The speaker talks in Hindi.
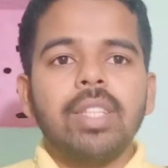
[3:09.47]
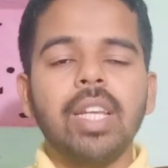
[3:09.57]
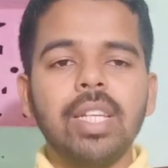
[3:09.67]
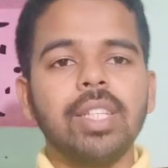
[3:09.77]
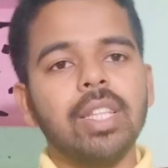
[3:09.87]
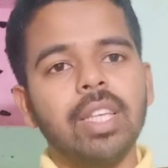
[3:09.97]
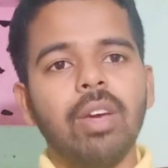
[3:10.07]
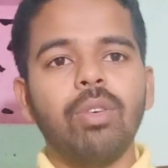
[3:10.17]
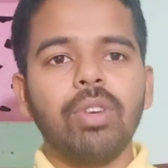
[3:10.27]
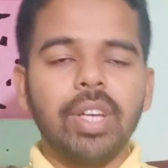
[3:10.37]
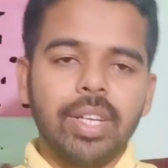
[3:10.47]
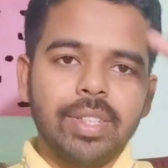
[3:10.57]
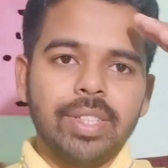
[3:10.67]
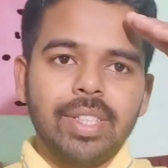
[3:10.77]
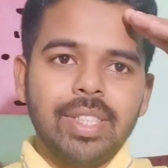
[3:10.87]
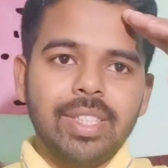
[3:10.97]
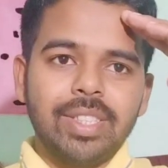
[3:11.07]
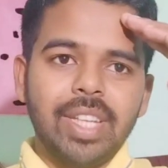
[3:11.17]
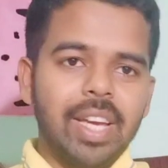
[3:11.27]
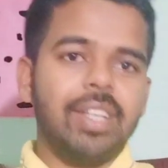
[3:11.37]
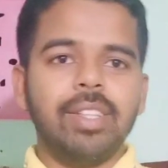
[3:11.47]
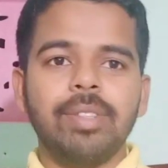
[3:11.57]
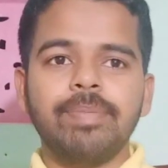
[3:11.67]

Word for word: चलिए चलते हैं ओके जय हिंद